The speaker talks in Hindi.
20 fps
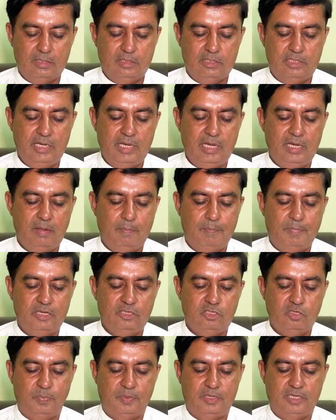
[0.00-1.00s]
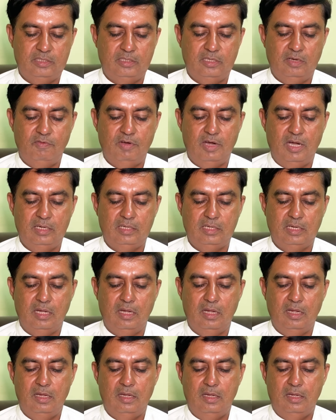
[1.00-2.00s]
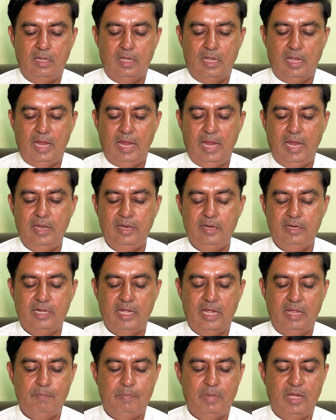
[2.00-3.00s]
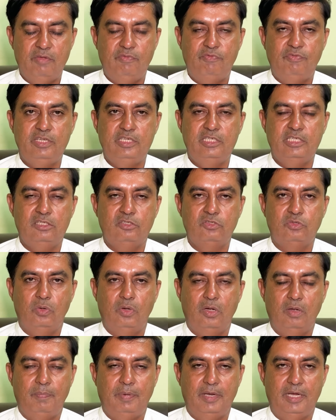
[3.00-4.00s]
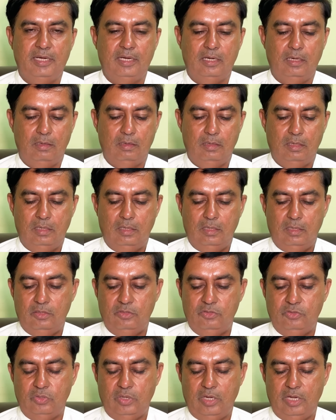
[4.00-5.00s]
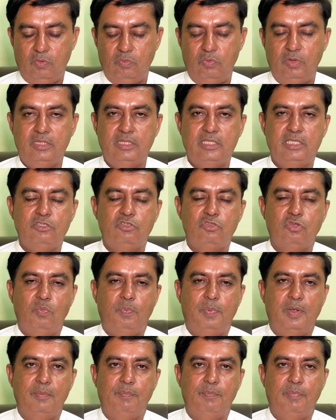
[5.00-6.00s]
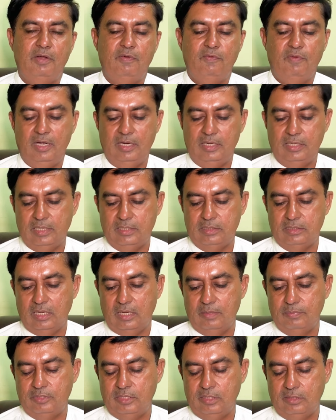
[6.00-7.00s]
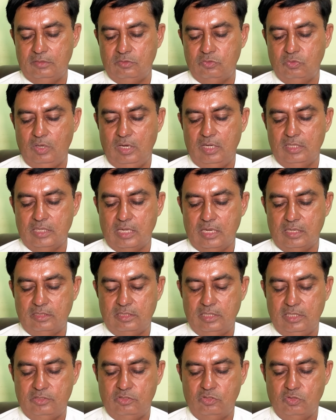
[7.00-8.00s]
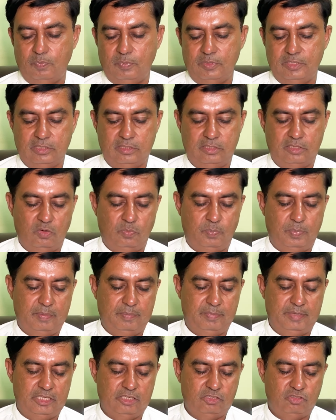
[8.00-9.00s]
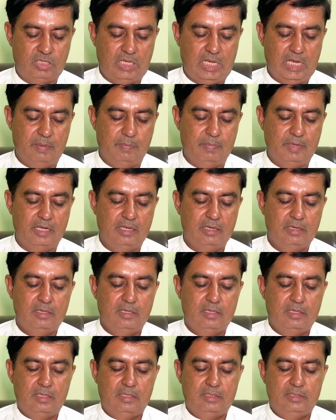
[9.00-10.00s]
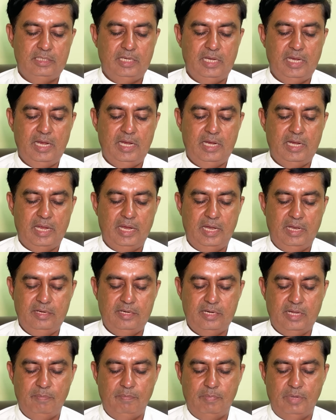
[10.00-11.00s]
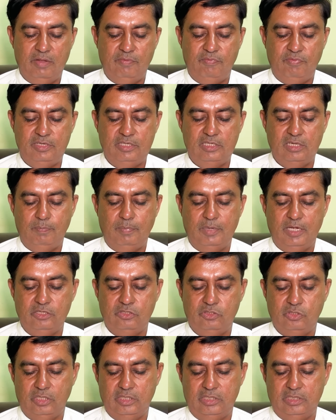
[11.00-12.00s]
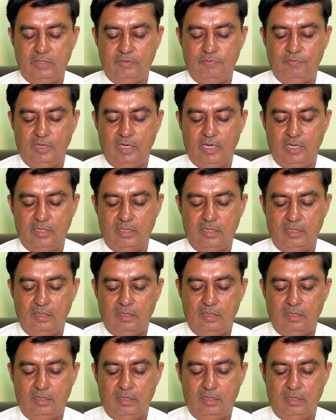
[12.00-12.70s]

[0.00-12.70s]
जे ए का पाँच सौ पचहत्तर वाट का एन टाइप बायोफिशियल सोलर पैनल जो है उनतीस रुपये पर वाट के हिसाब से सोलह हज़ार छः सौ पचहत्तर रुपये में दस्तियाब है जे का एन टाइप बायोफिशियल पाँच सौ अस्सी वाट